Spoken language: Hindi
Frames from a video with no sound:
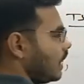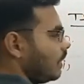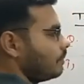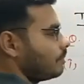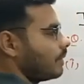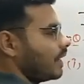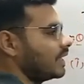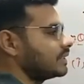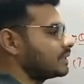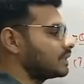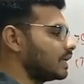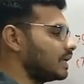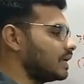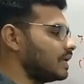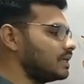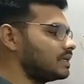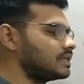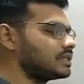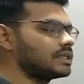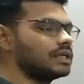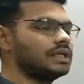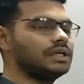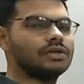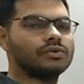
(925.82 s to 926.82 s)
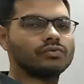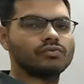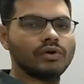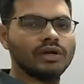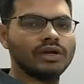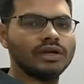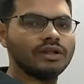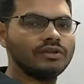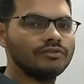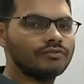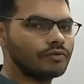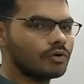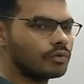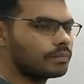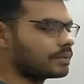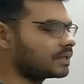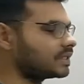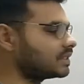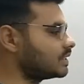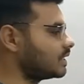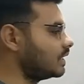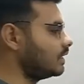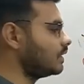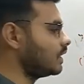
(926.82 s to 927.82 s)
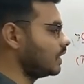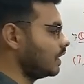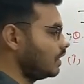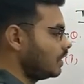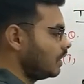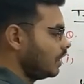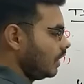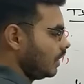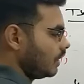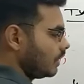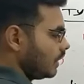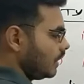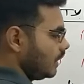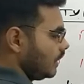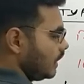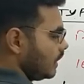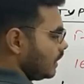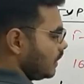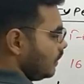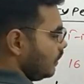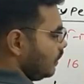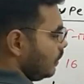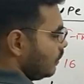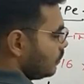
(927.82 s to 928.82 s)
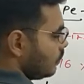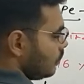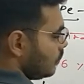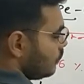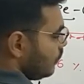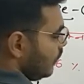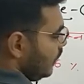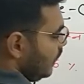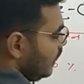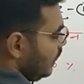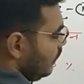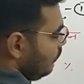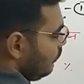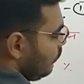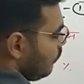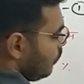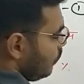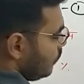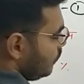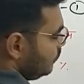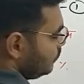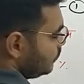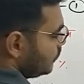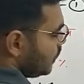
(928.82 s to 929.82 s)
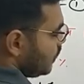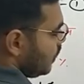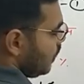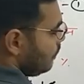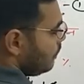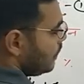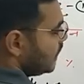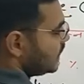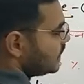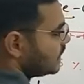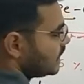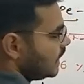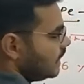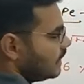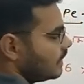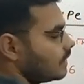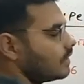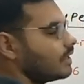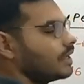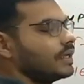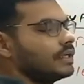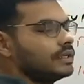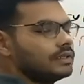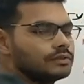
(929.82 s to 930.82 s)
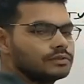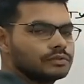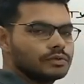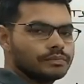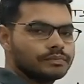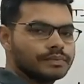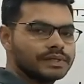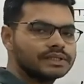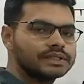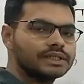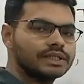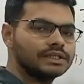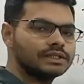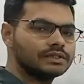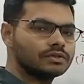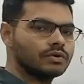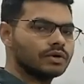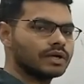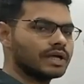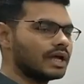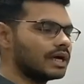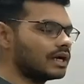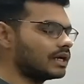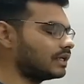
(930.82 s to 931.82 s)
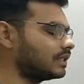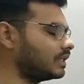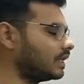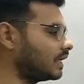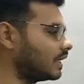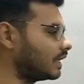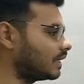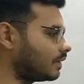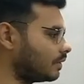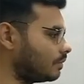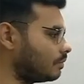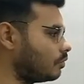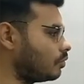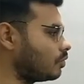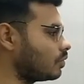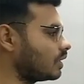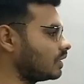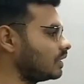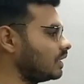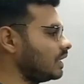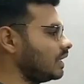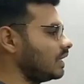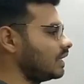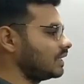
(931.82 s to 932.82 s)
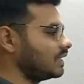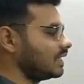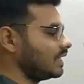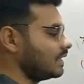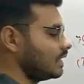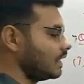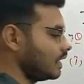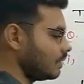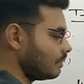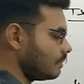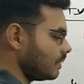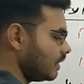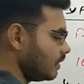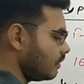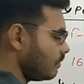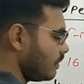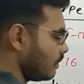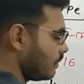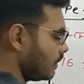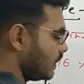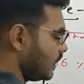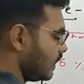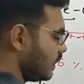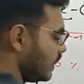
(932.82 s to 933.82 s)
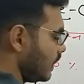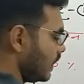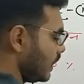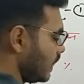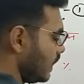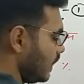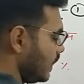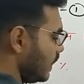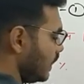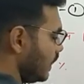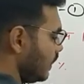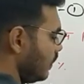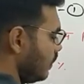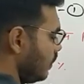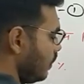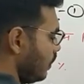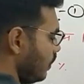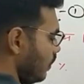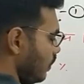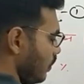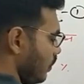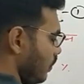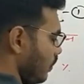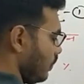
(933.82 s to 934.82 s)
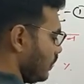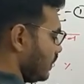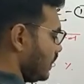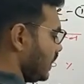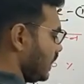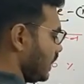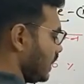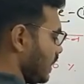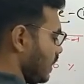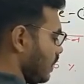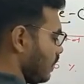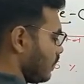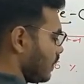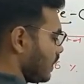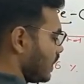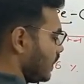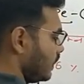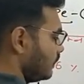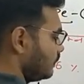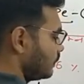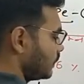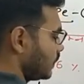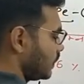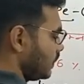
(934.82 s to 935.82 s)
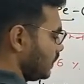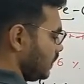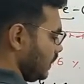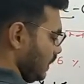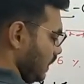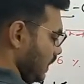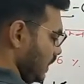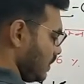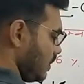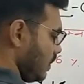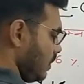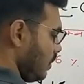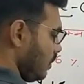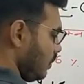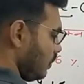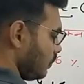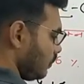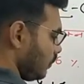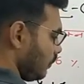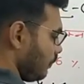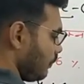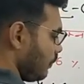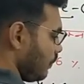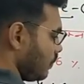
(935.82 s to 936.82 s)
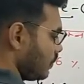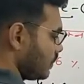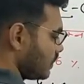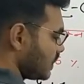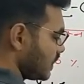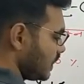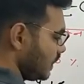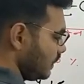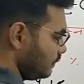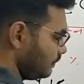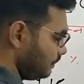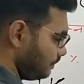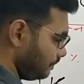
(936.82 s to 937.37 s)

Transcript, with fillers: अब बात करें इसकी ट्वेंटी फोर परसेंट ठीक है तो ट्वेंटी फोर परसेंट है तो परसेंट को क्या कर देंगे रिमूव कर देंगे हटा देंगे बिंद में बदलने के लिए और ये क्या हो गया ठीक है तो फोर से